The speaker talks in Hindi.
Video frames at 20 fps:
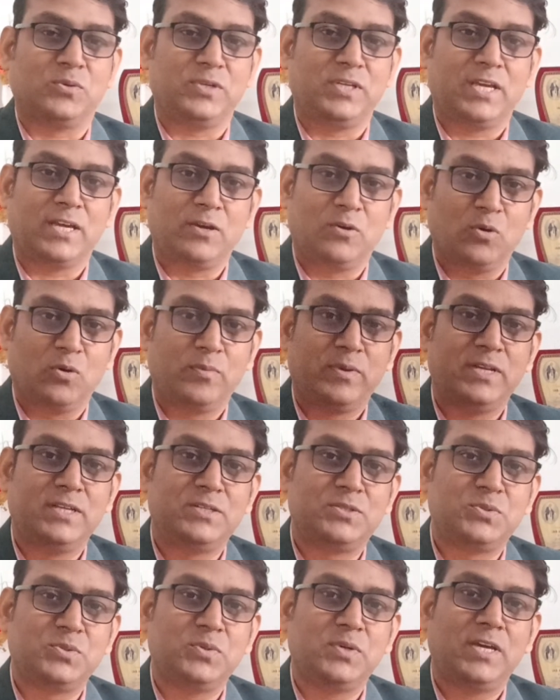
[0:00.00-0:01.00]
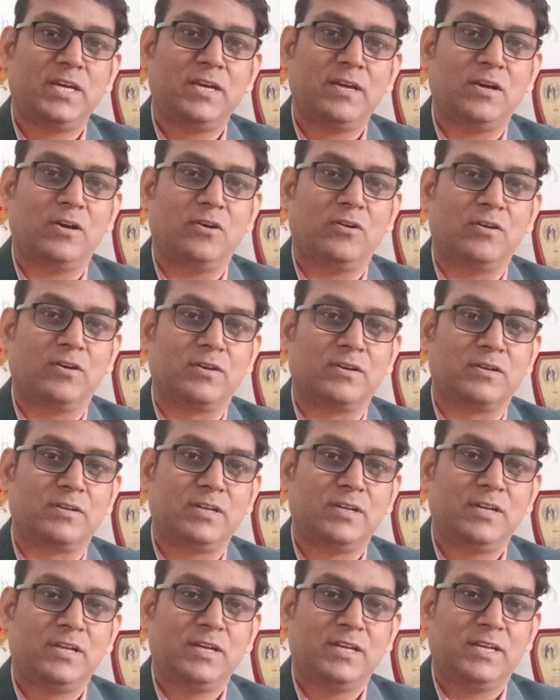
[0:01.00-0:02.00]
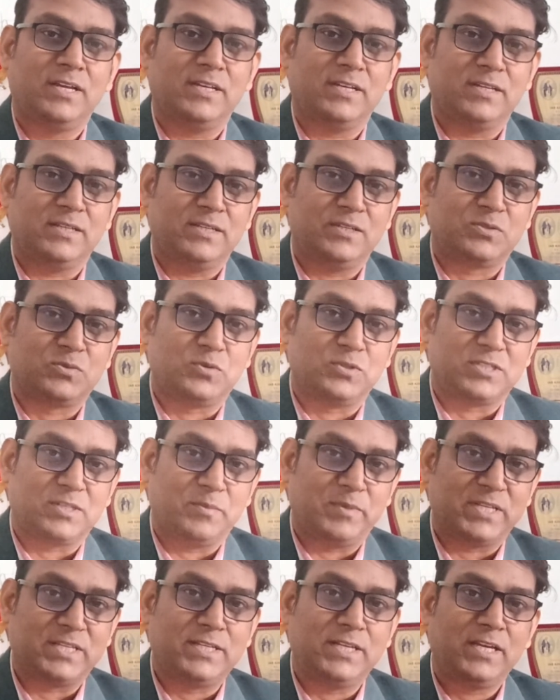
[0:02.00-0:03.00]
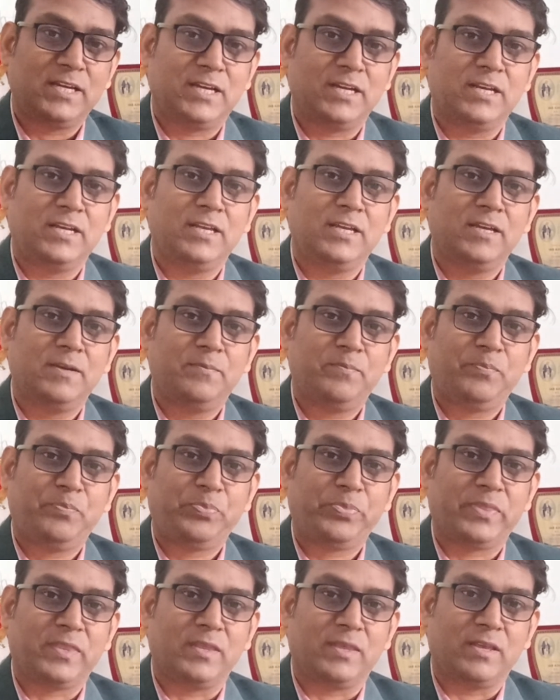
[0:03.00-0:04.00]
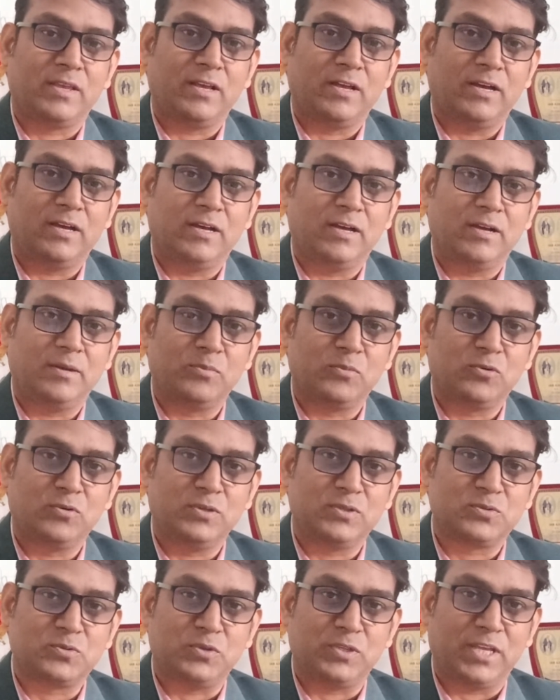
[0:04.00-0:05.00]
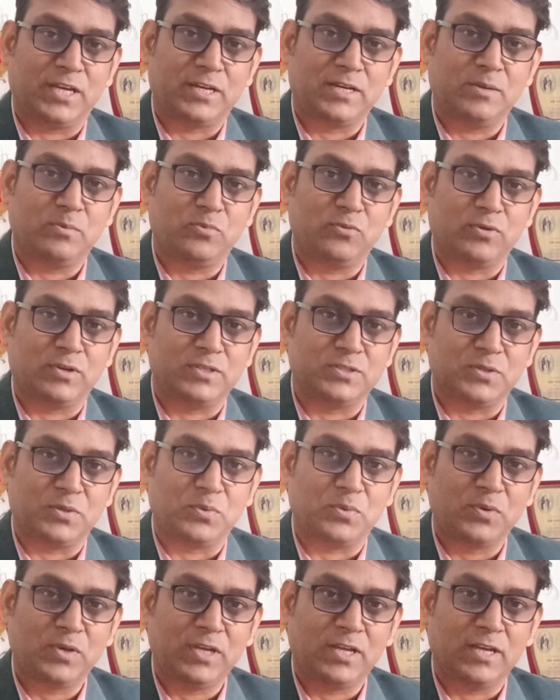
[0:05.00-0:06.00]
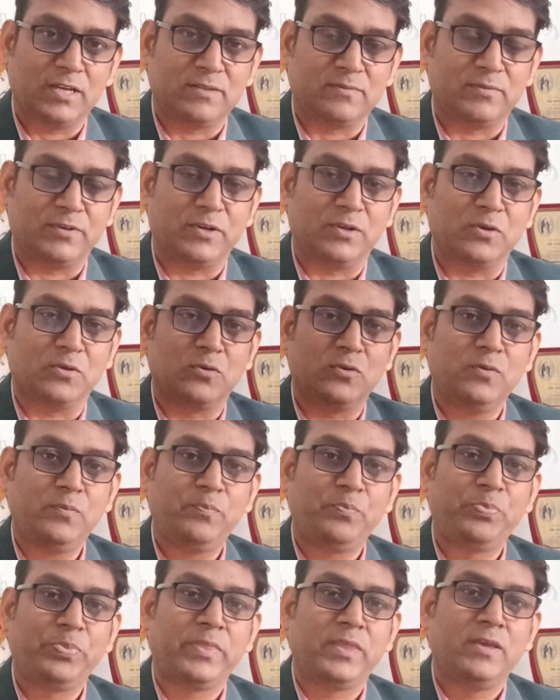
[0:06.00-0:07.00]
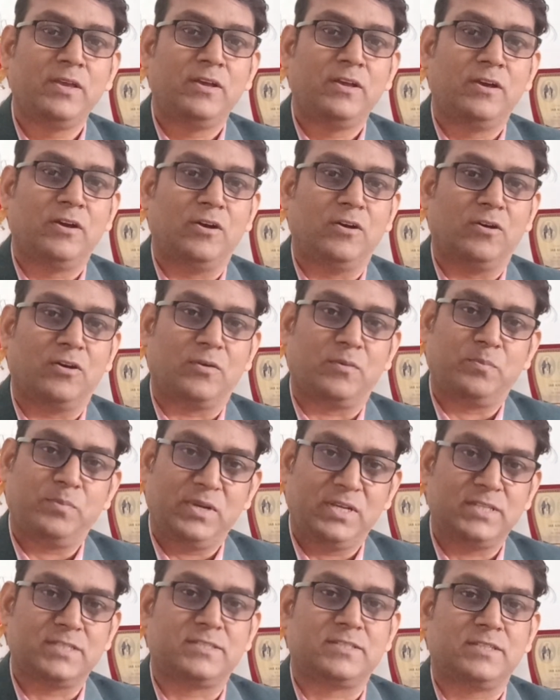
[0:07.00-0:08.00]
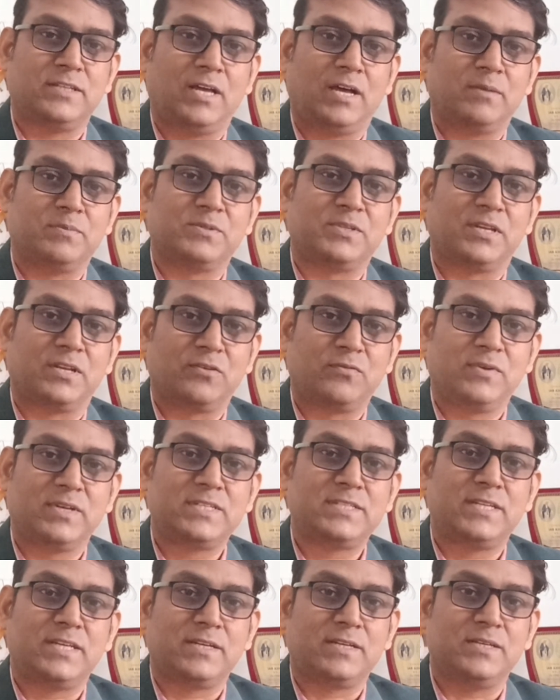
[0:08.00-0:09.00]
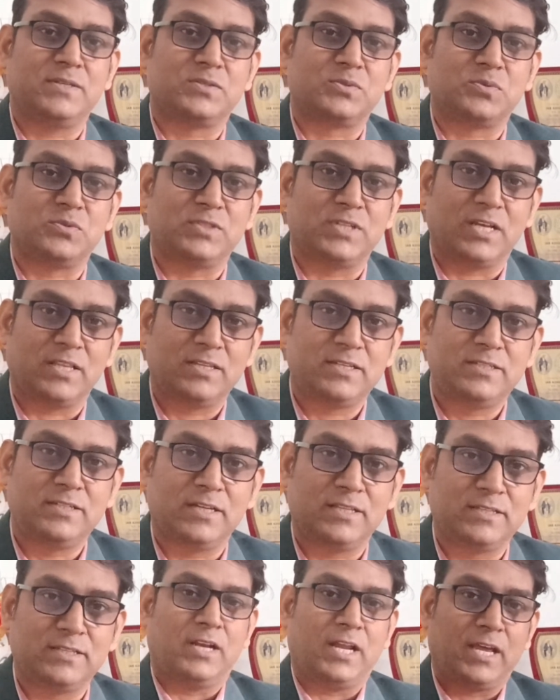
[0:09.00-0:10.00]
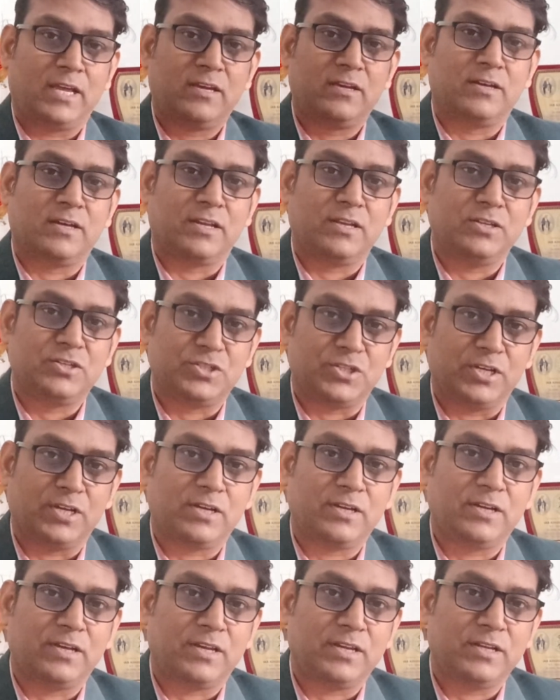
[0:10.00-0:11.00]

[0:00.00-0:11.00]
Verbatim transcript: तो ये ग्लोबल इशू है और इसको समझने के लिए हमको इसको देखना पूरा ज़रूरी है इस वीडियो को और प्लीज़ आपसे रिक्वेस्ट है कि इसको ज़्यादा लाइक करें शेयर